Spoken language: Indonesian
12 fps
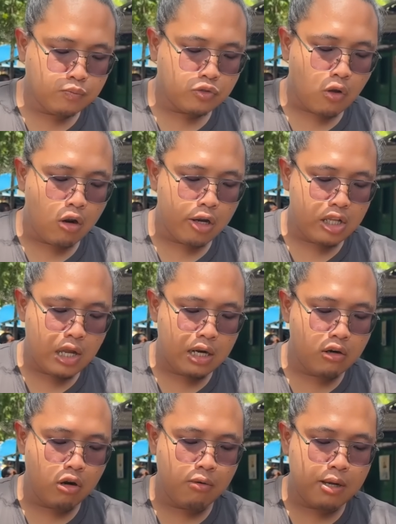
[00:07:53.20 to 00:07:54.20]
Kalau kita
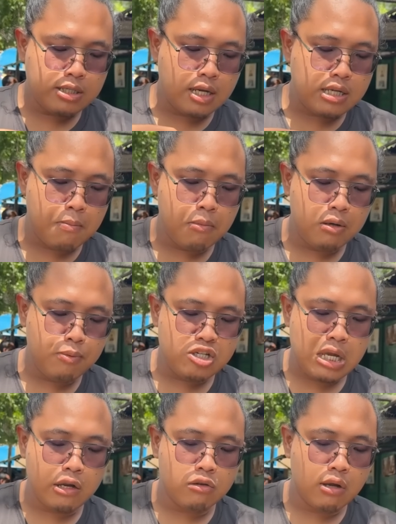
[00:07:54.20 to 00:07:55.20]
kan kalau masak sambal
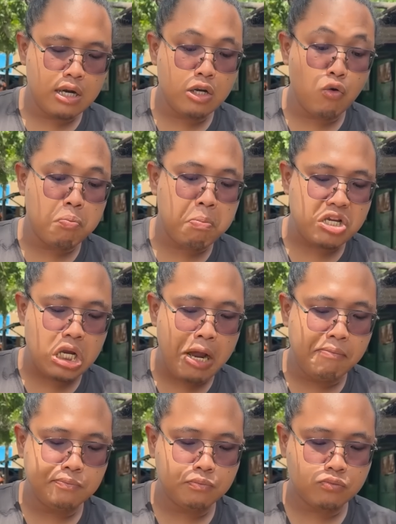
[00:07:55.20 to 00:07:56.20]
pisang itu kan dikupas ya.
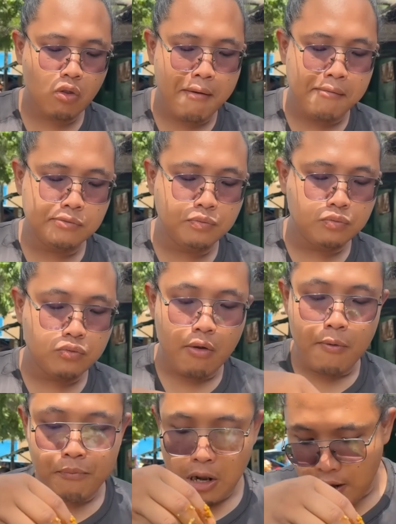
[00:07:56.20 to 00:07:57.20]

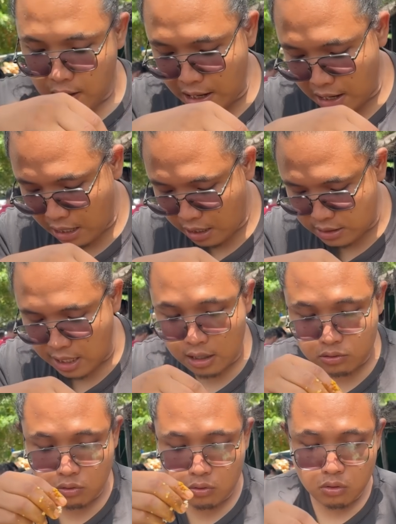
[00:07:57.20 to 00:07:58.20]
Alah
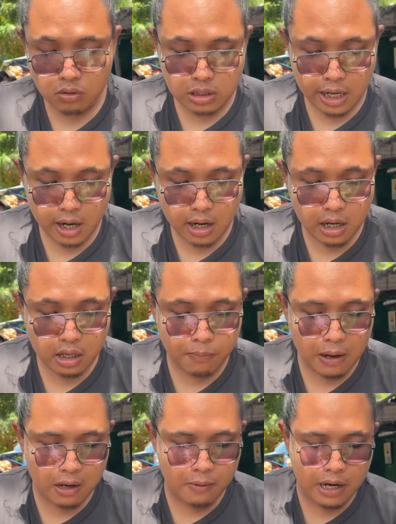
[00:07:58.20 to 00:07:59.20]
jatuh, sayang kali
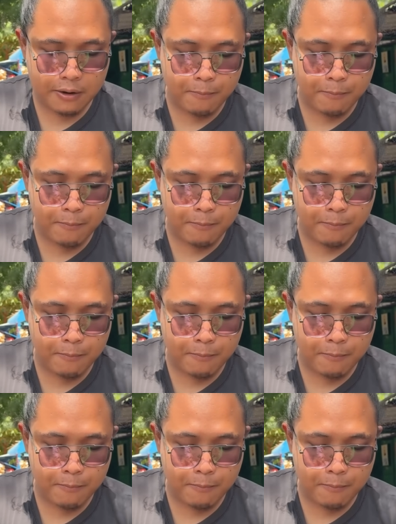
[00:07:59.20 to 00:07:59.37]
kepala badan.